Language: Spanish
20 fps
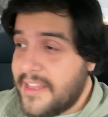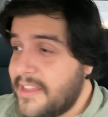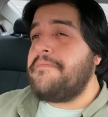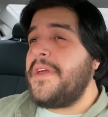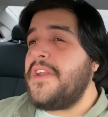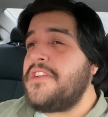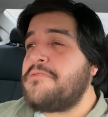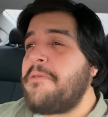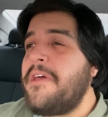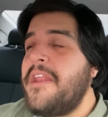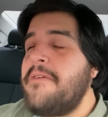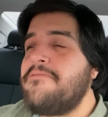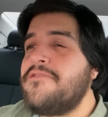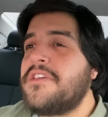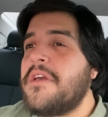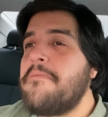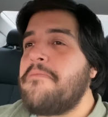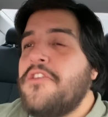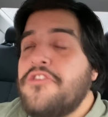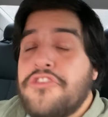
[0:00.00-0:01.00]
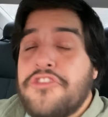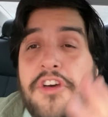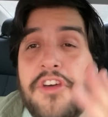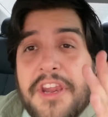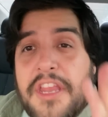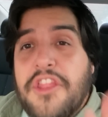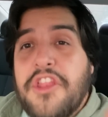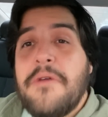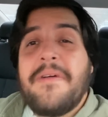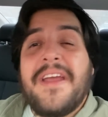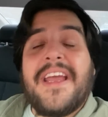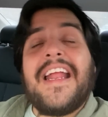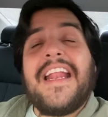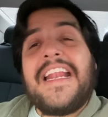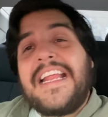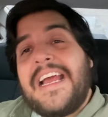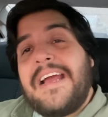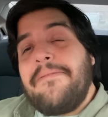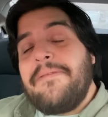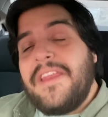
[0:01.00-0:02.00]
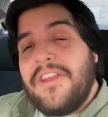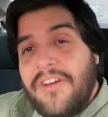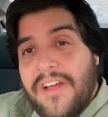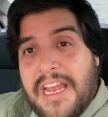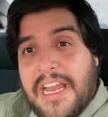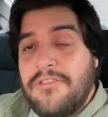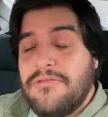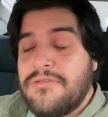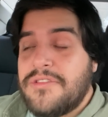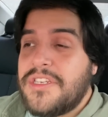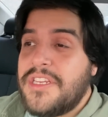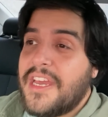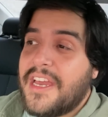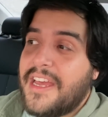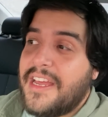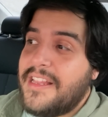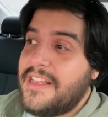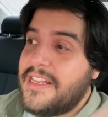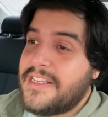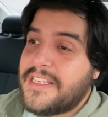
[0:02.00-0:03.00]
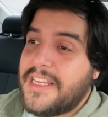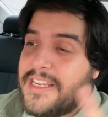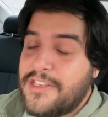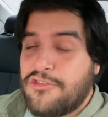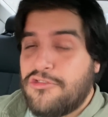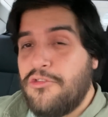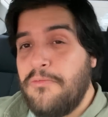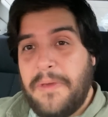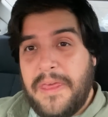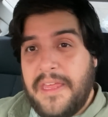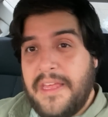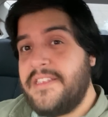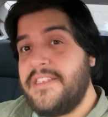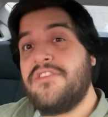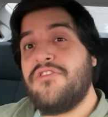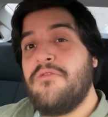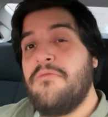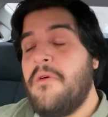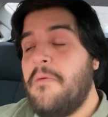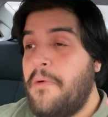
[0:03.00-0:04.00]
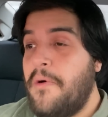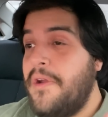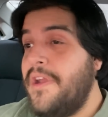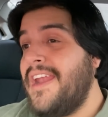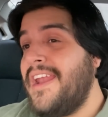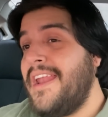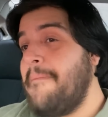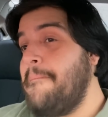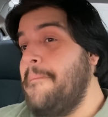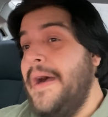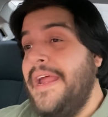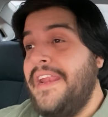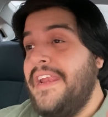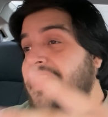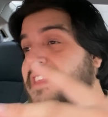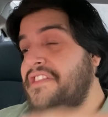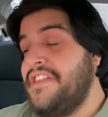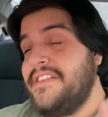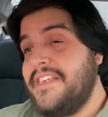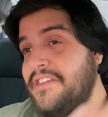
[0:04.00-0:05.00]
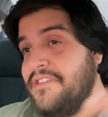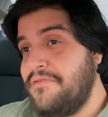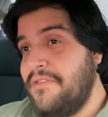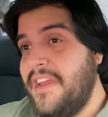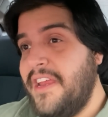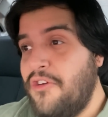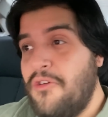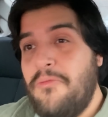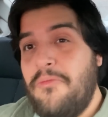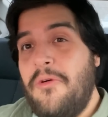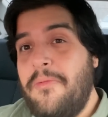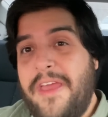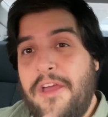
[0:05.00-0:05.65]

Pero esperemos que pronto retomen el camino de la luz y dejen de hacer estupideces como ponerle parlantes que suenen como